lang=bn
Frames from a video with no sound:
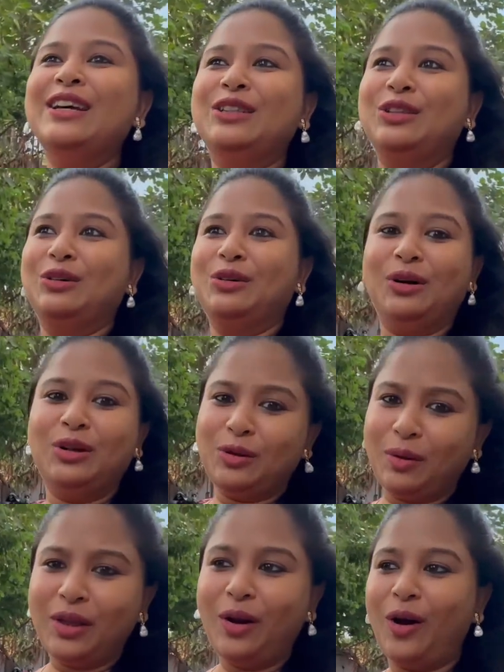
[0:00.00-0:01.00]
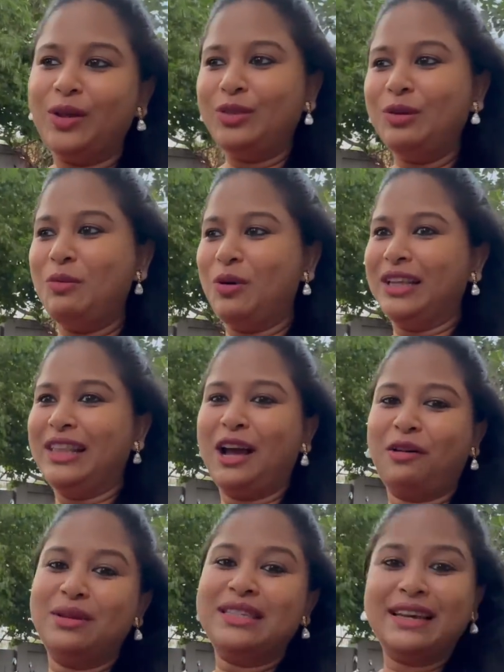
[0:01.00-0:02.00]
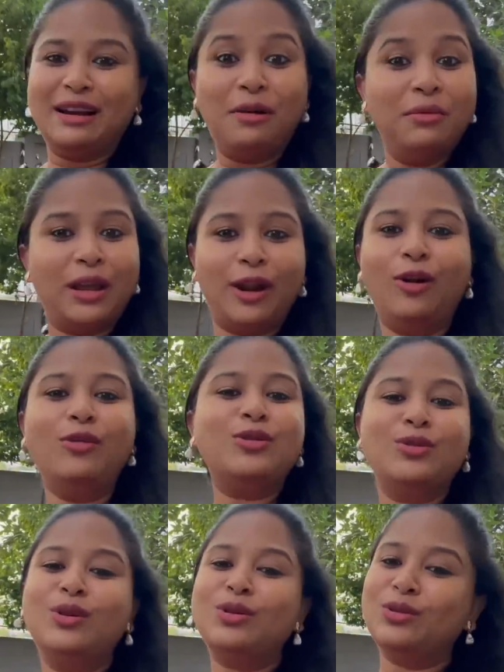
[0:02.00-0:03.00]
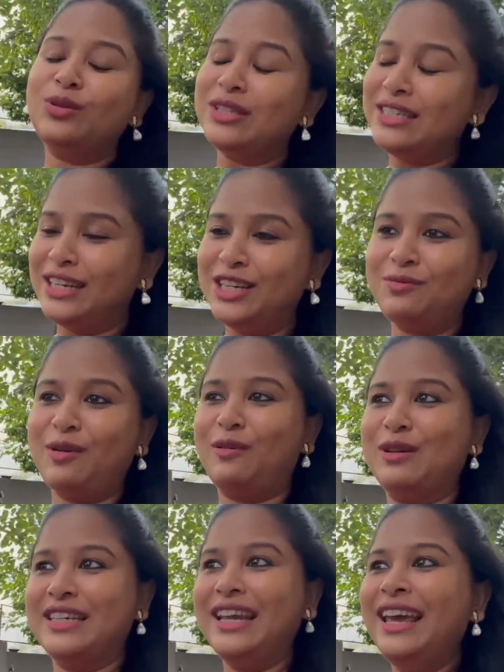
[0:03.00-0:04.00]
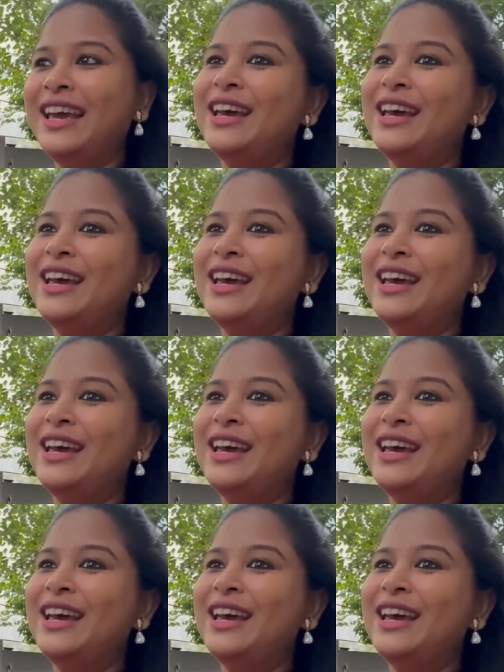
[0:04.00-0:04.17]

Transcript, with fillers: তো তোমাদের হয়তো মনে থাকবে সেরামিকের খুব সুন্দর সুন্দর জিনিস পাওয়া যায়